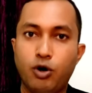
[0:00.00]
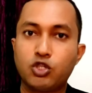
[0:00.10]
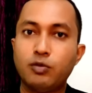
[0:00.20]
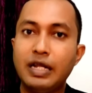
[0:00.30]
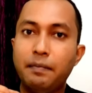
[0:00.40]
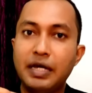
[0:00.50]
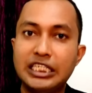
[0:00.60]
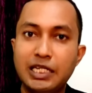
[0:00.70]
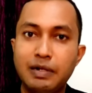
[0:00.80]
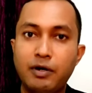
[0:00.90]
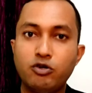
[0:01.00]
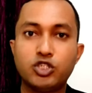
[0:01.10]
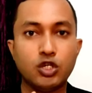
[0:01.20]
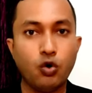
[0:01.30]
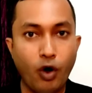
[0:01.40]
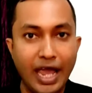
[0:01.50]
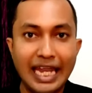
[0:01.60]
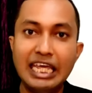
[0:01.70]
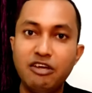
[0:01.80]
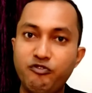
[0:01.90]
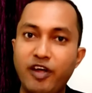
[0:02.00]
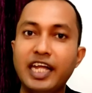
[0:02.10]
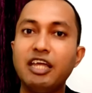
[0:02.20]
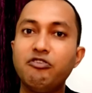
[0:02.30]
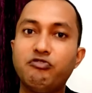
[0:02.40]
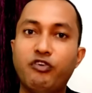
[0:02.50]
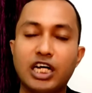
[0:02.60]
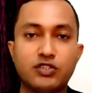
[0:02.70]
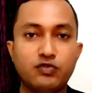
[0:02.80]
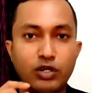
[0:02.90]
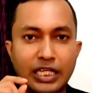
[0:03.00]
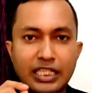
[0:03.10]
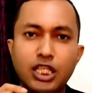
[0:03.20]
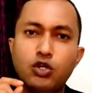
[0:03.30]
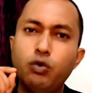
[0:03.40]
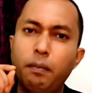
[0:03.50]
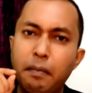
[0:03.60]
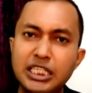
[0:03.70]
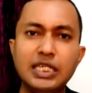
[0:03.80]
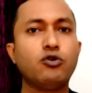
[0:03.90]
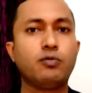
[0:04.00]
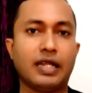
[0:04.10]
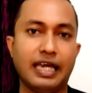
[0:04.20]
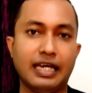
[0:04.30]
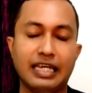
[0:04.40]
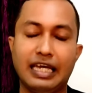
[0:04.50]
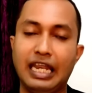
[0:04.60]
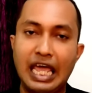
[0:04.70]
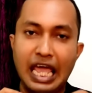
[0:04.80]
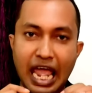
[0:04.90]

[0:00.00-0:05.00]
বর্তমানে বেশিরভাগ মানুষই অয়েলি ফ্যাটি ফাস্ট ফুড ইত্যাদি খুব বেশি পরিমাণে খেয়ে থাকেন